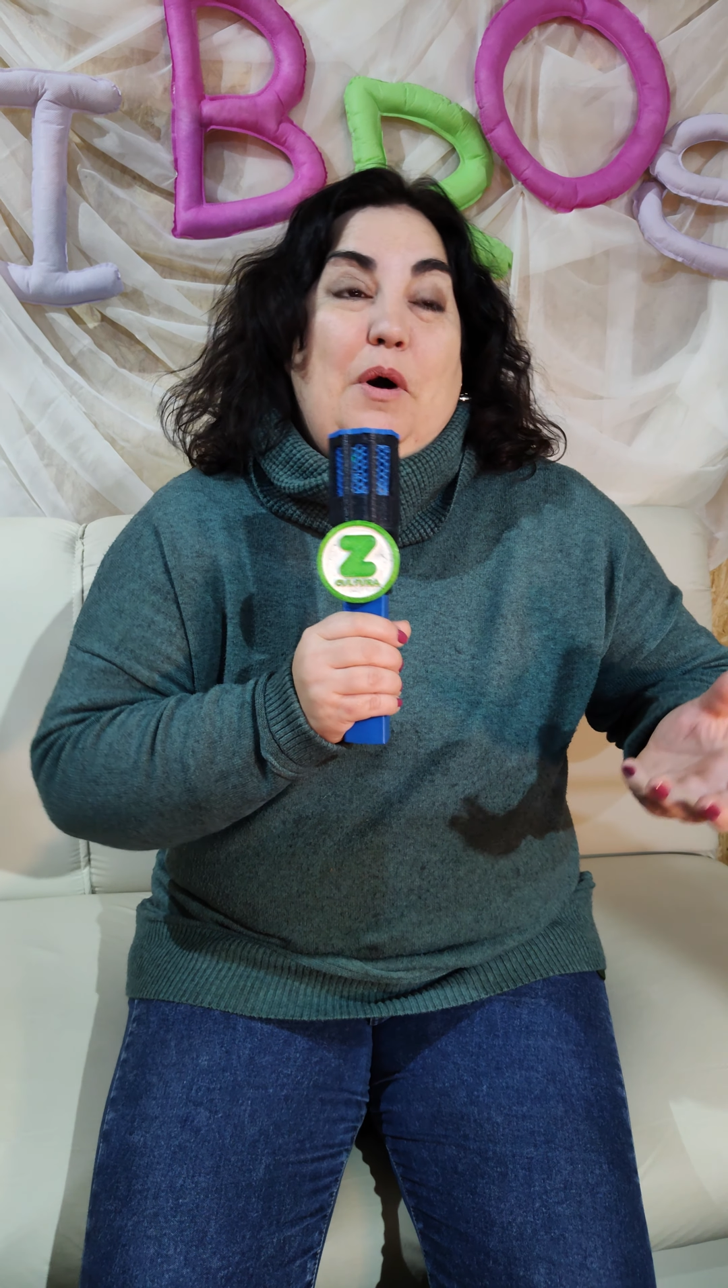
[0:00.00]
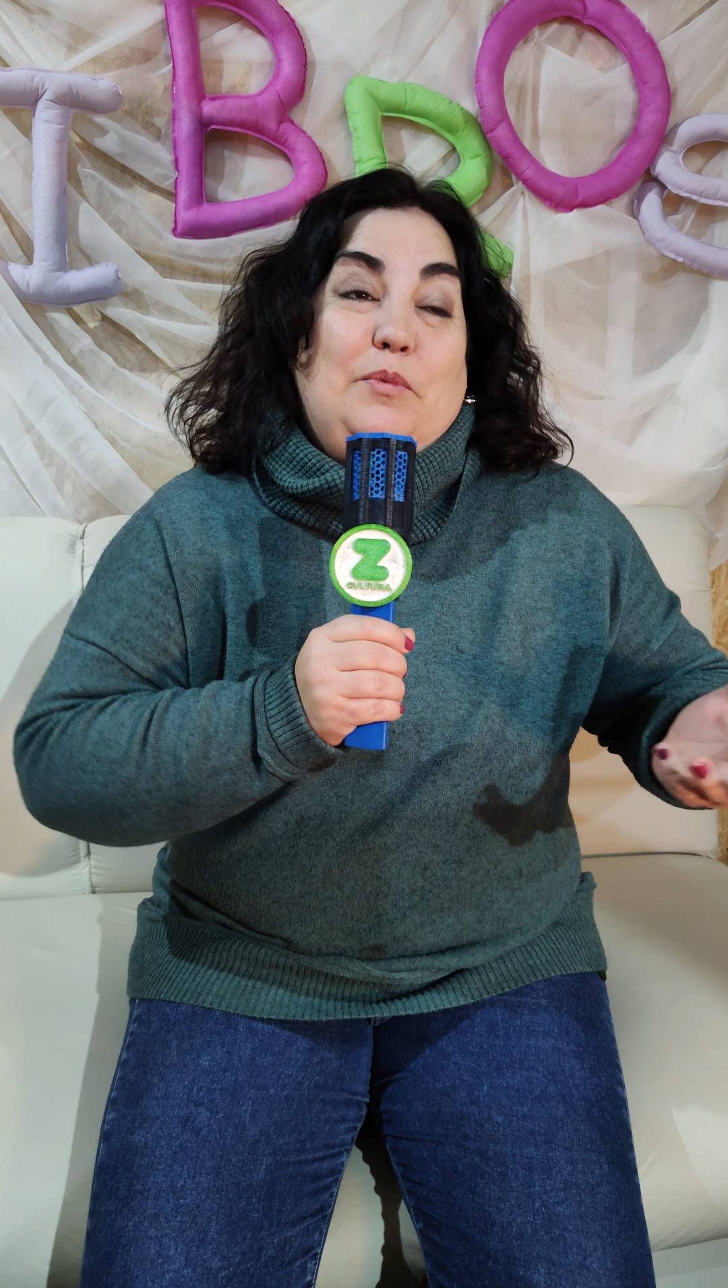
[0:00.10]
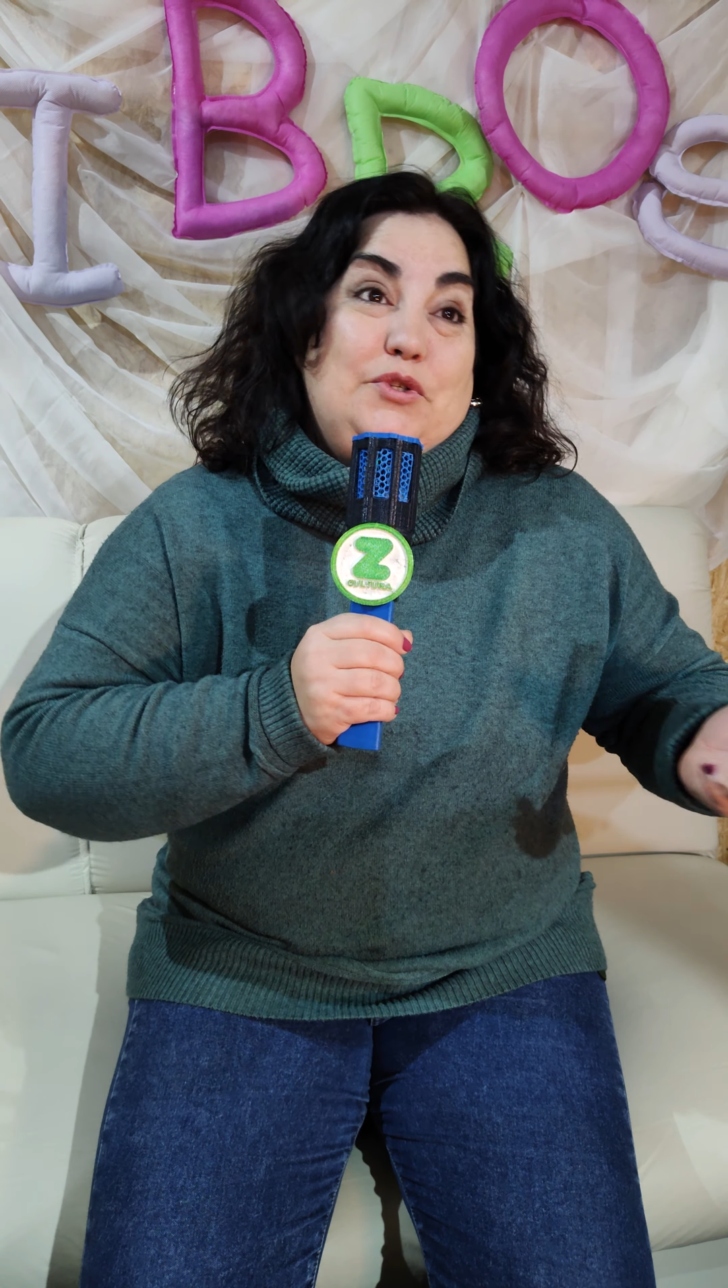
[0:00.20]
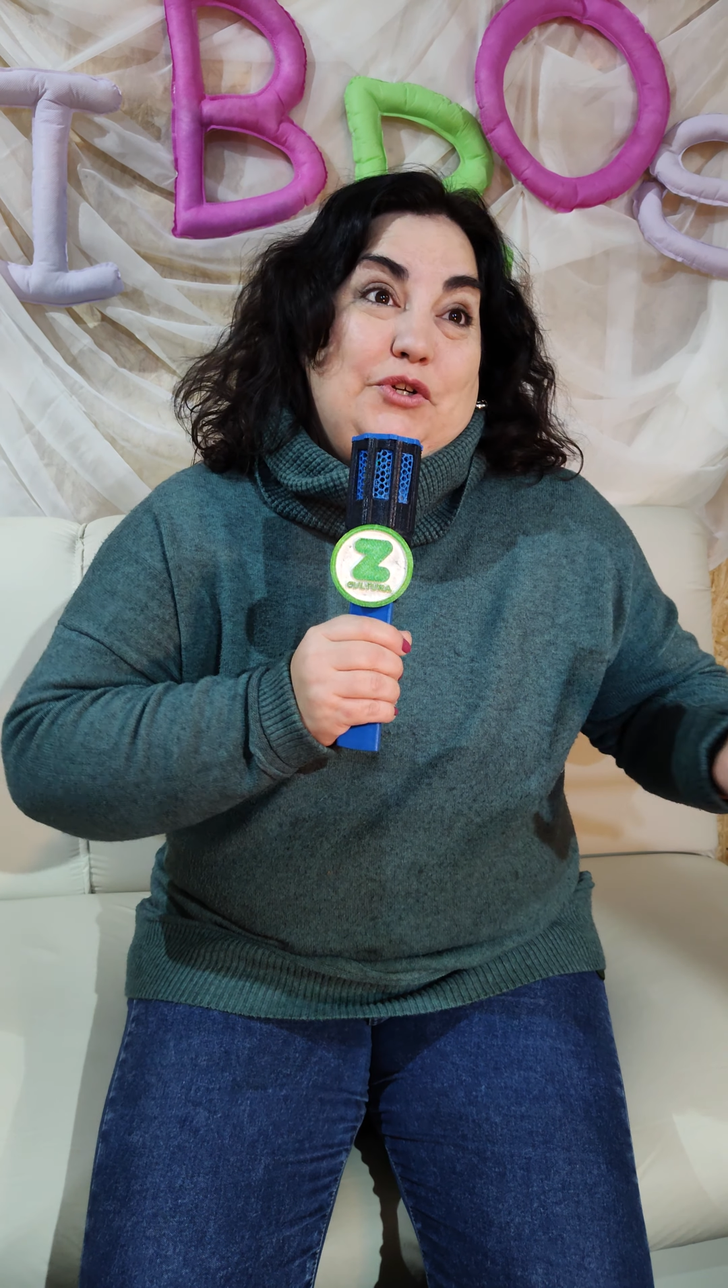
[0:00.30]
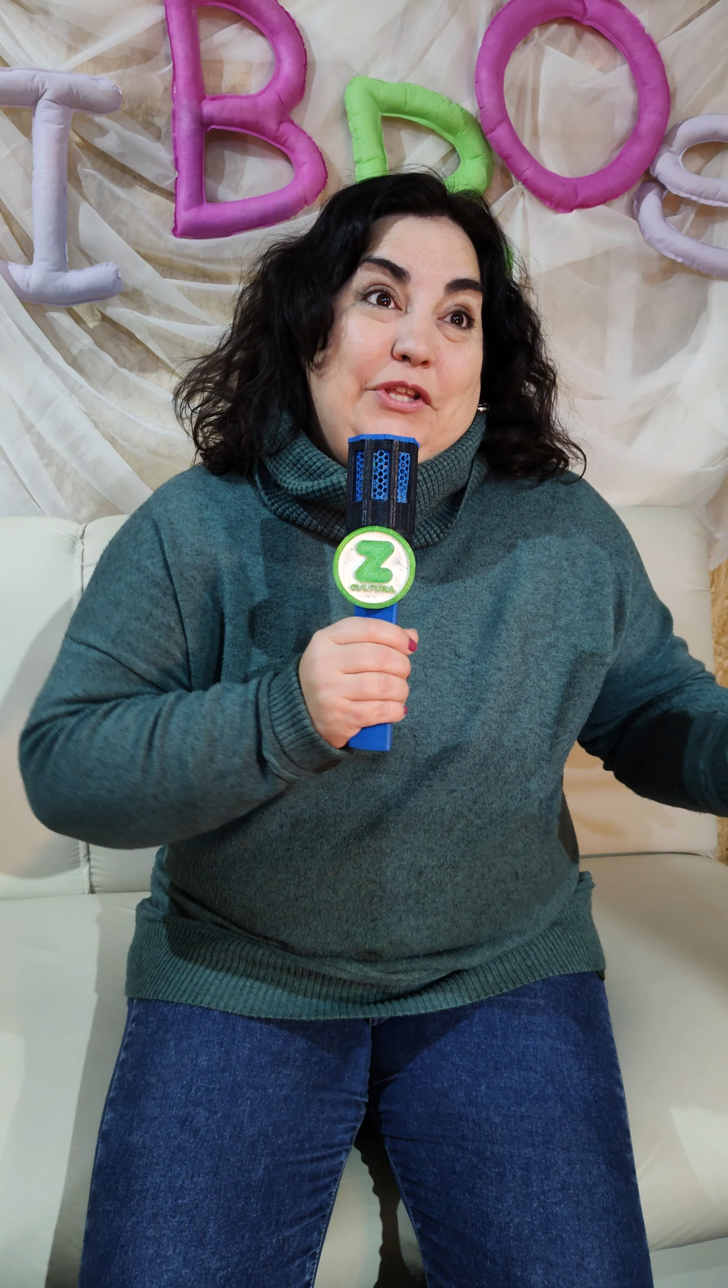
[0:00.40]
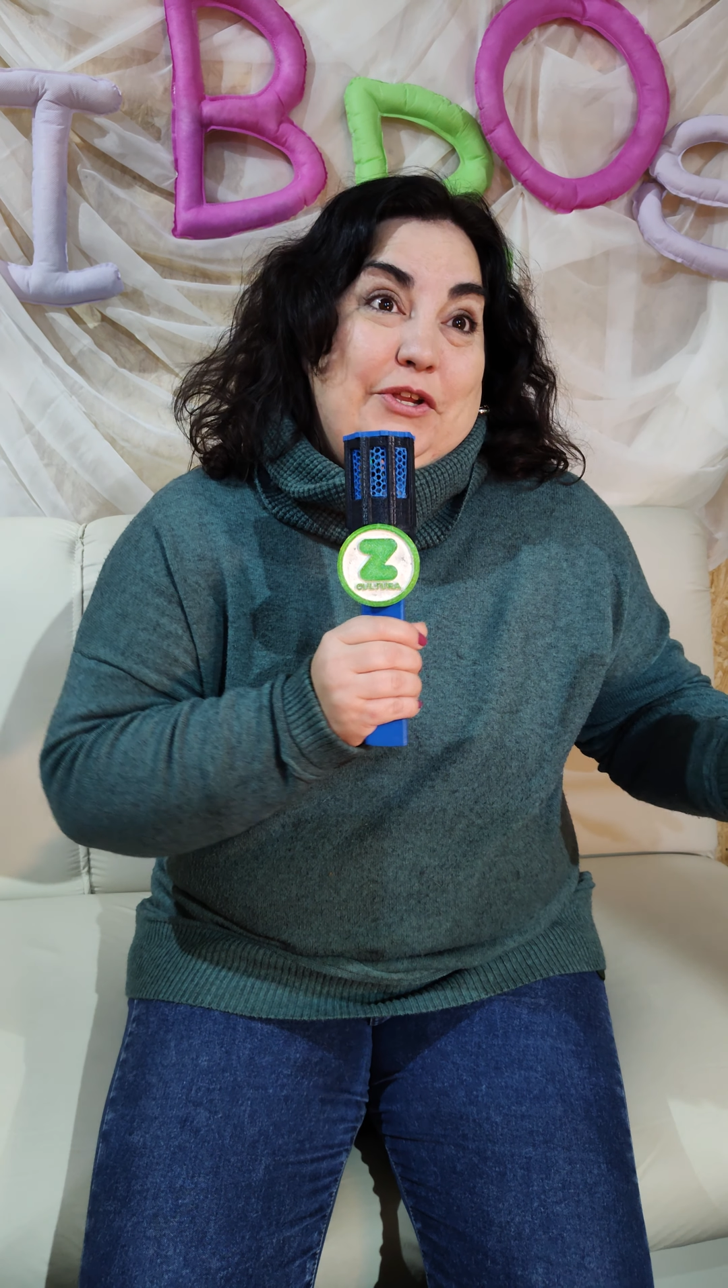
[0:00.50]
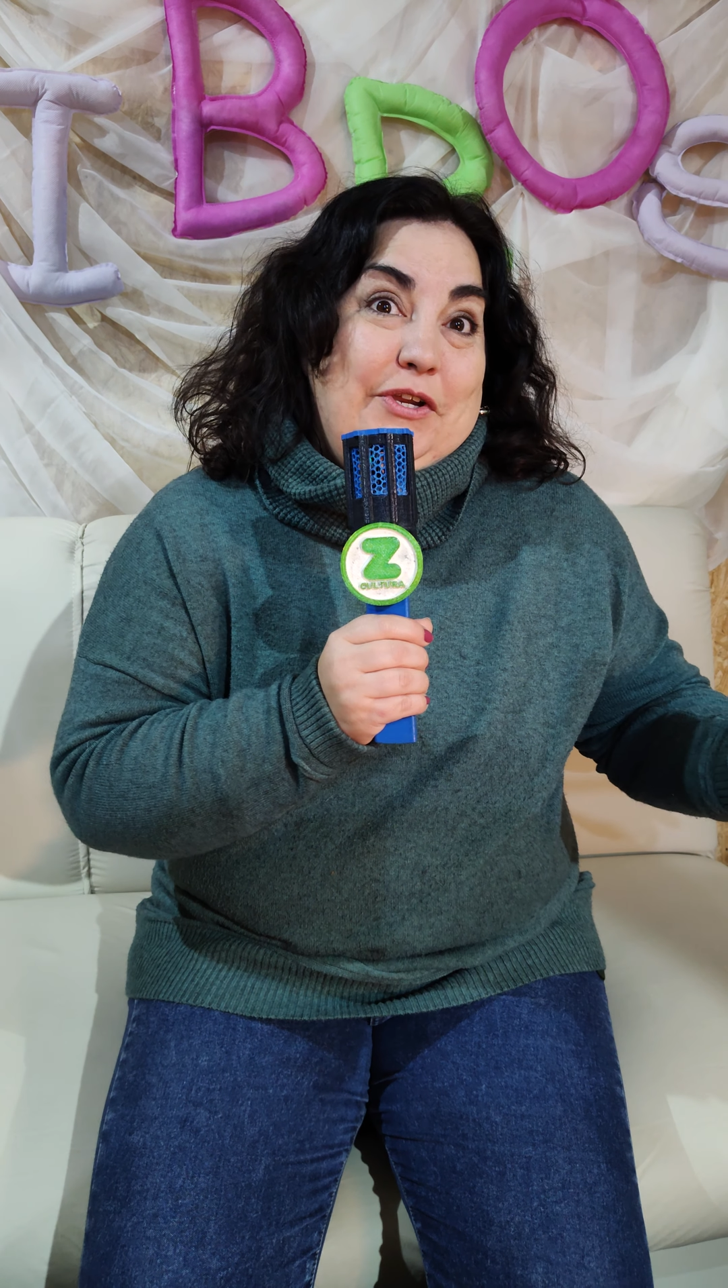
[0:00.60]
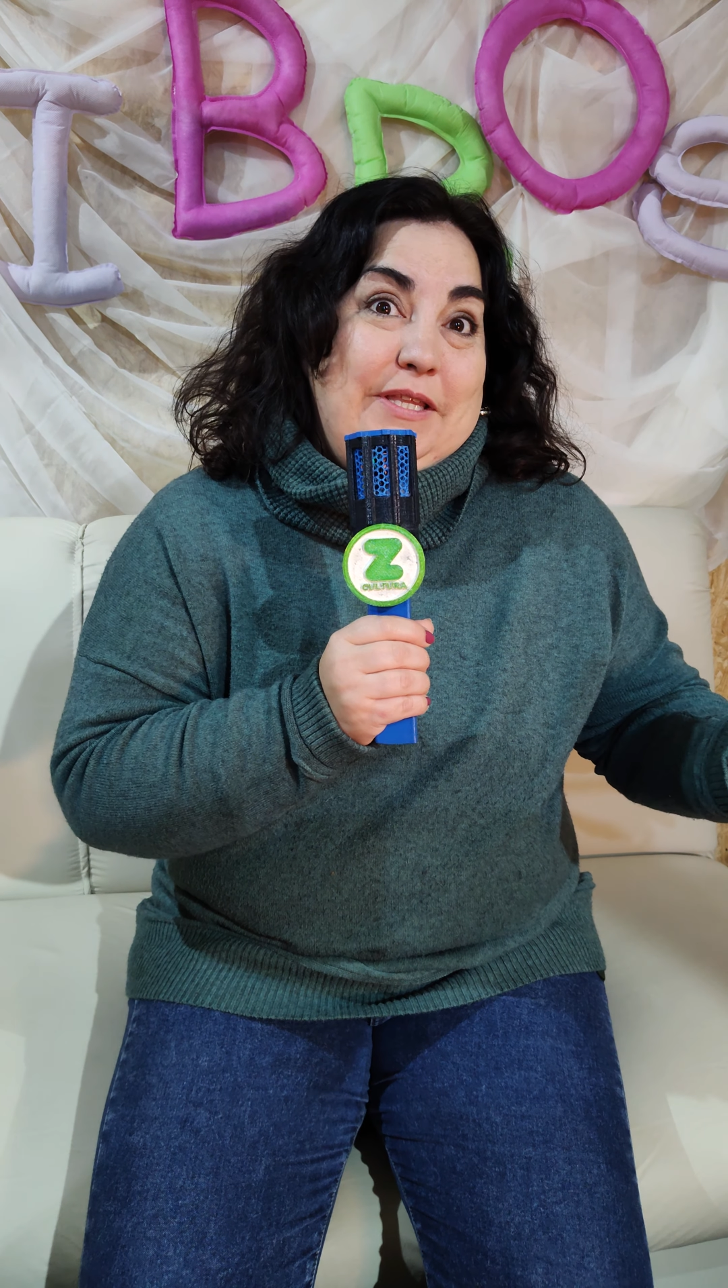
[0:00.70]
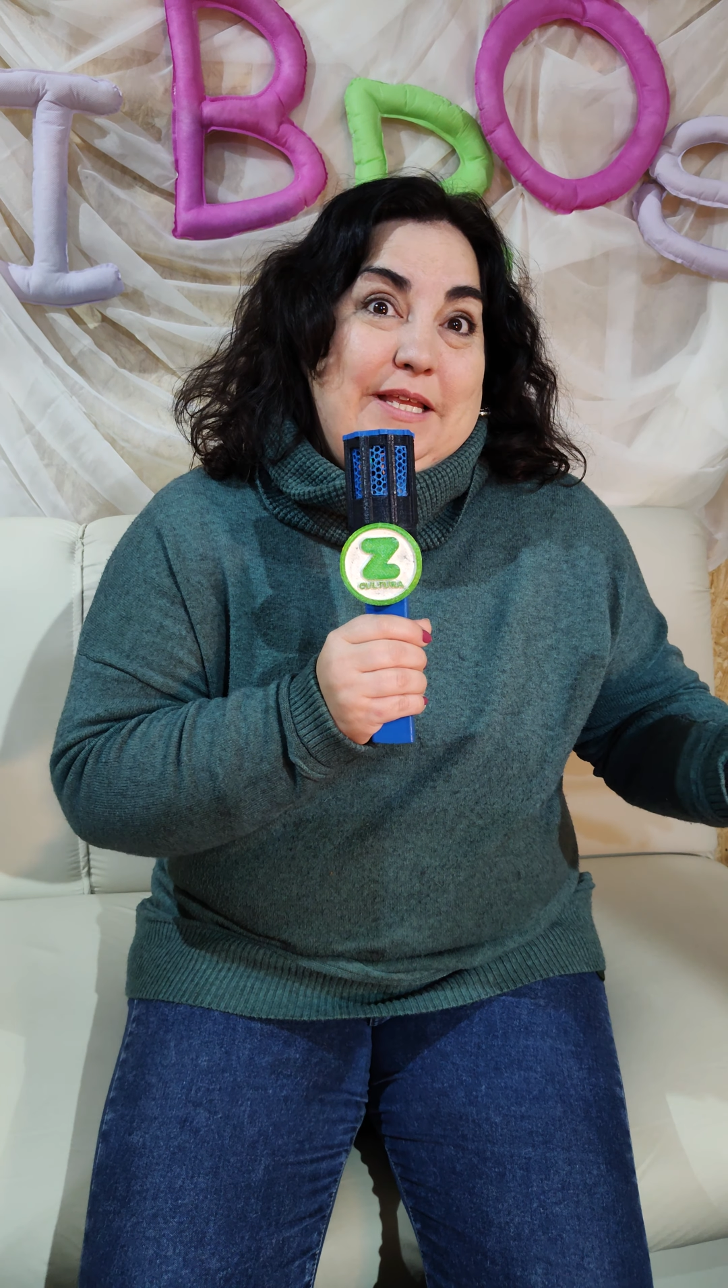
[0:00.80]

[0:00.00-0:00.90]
como a muchos niños y